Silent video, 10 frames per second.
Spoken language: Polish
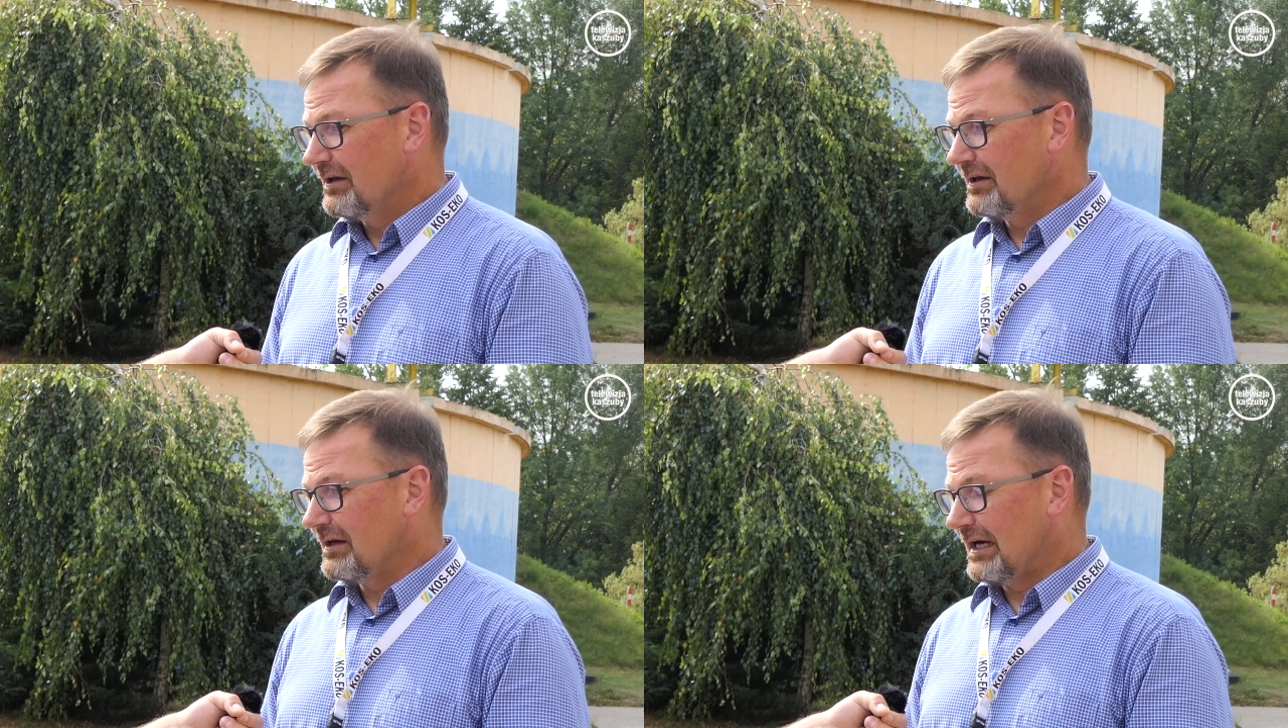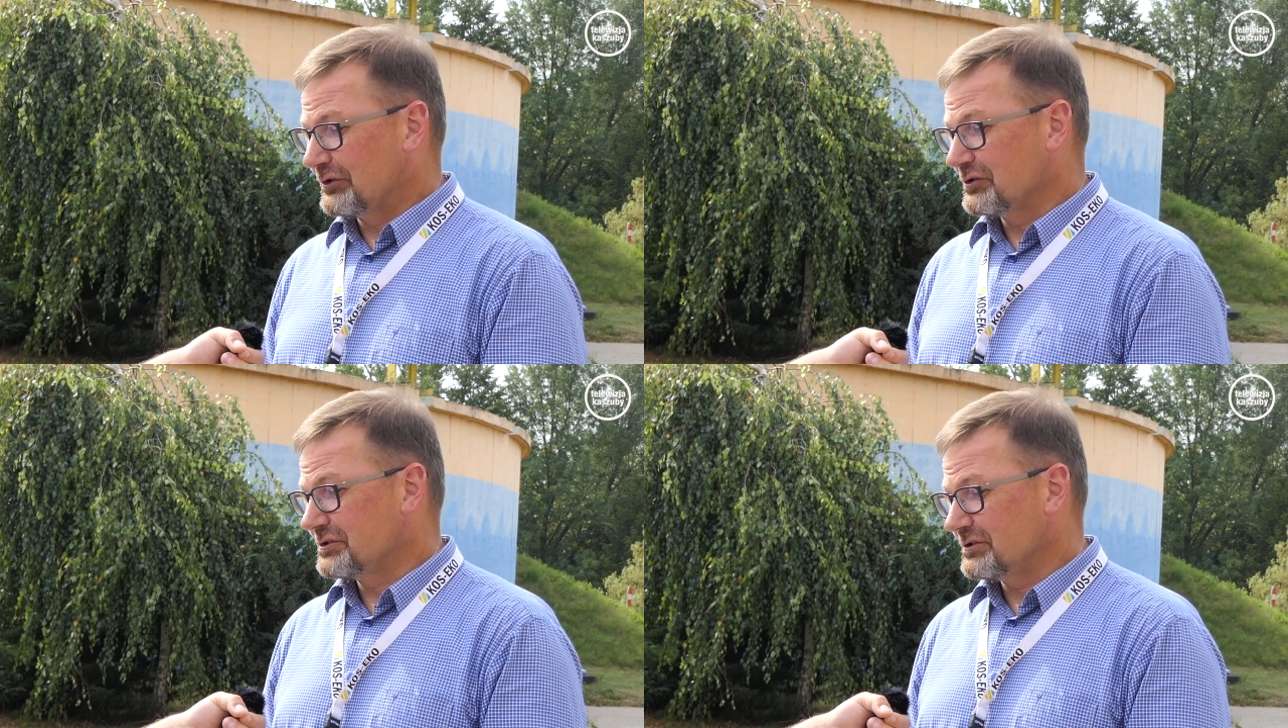E, a
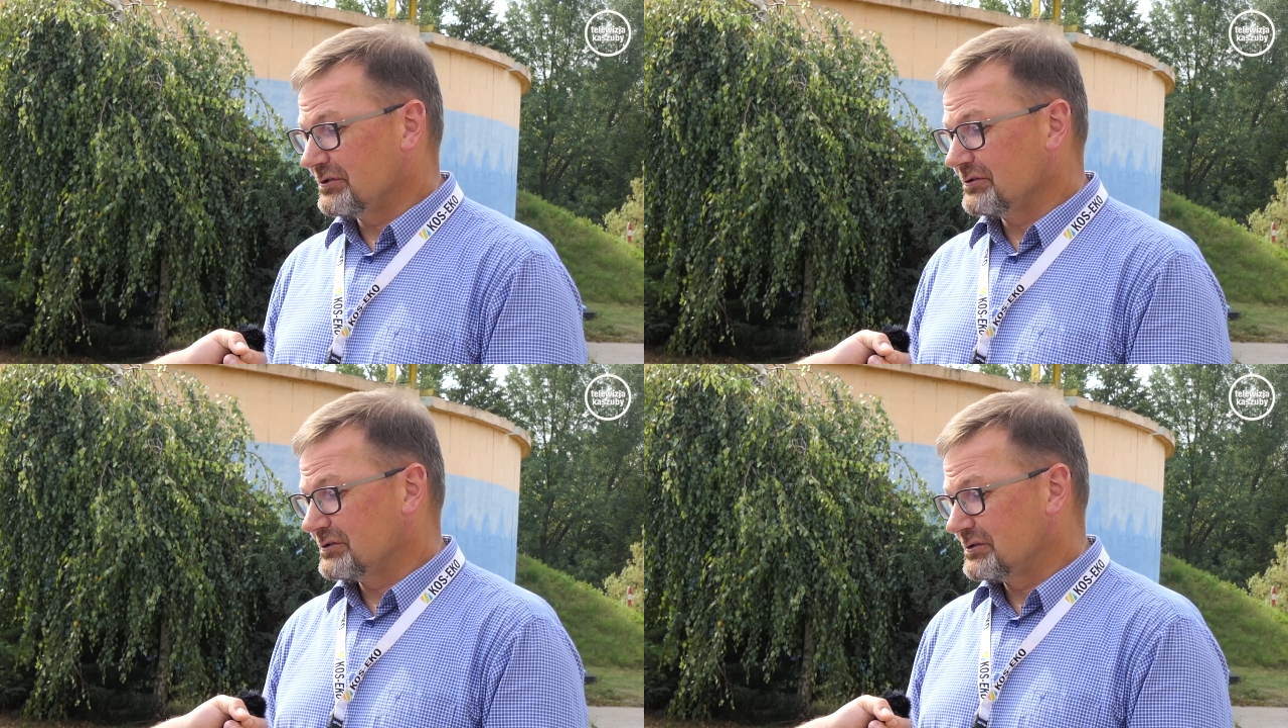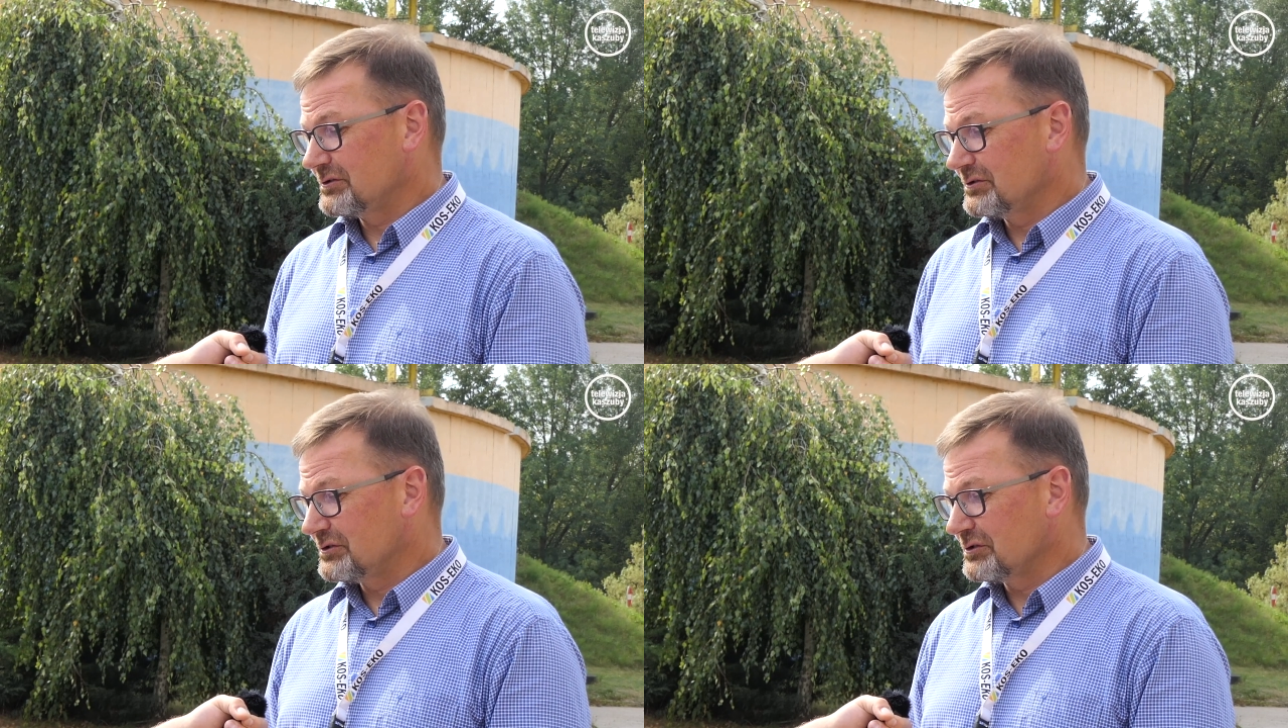to, co,
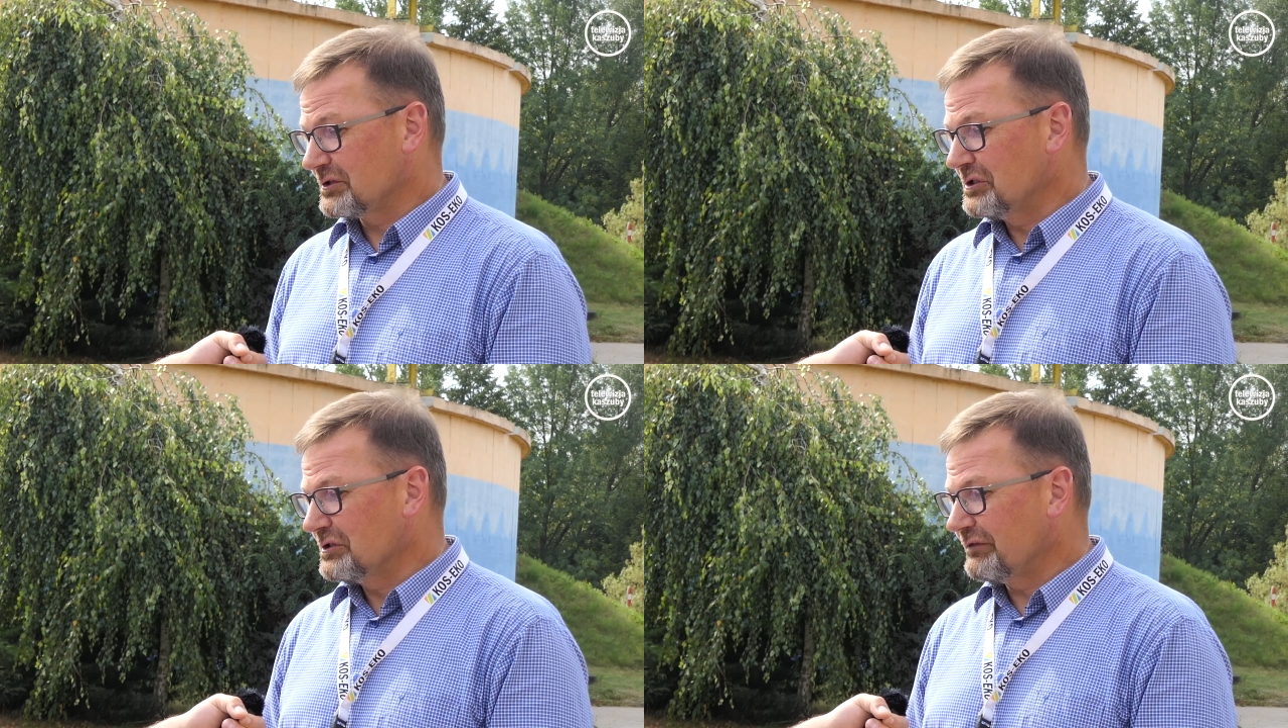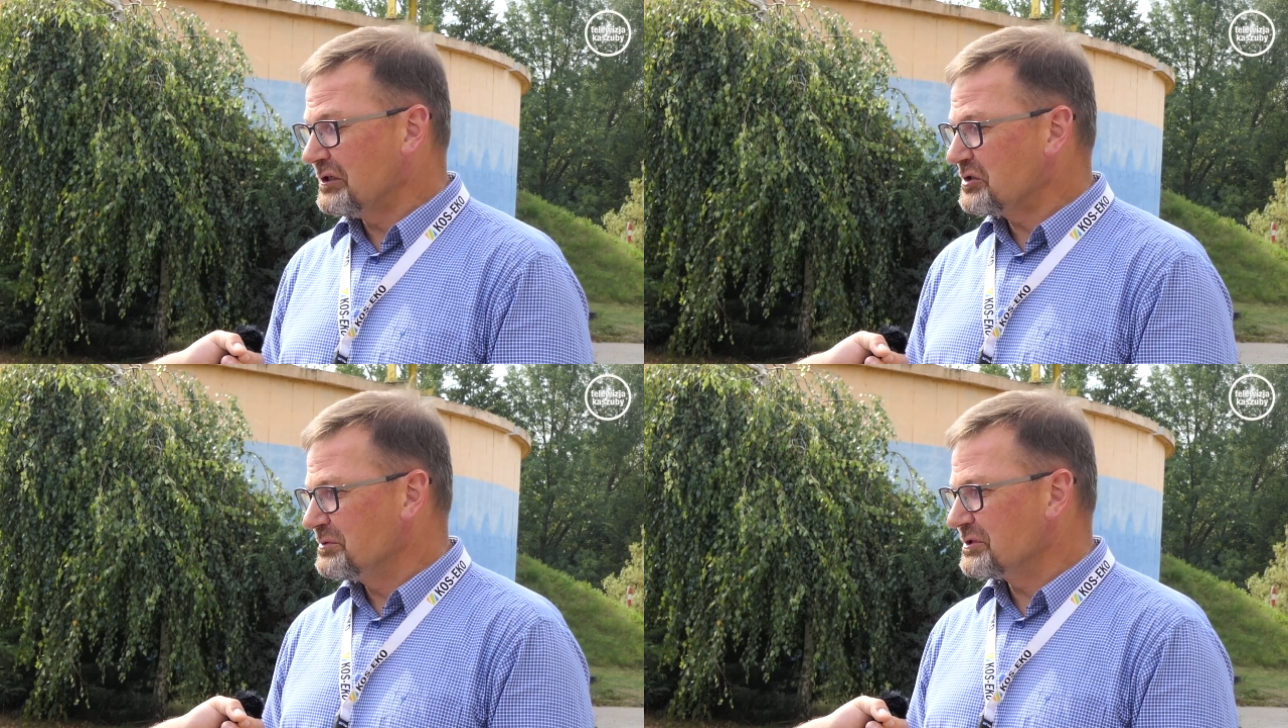co
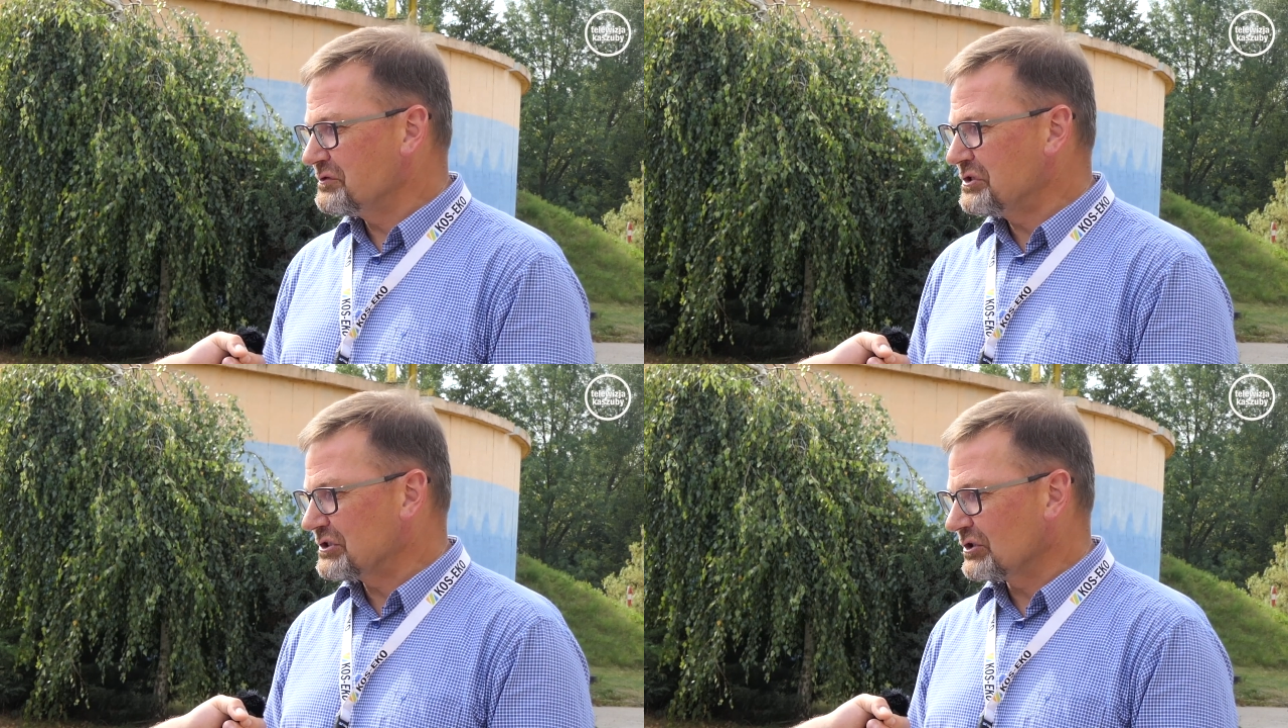zorientowaliśmy rzeczywiście,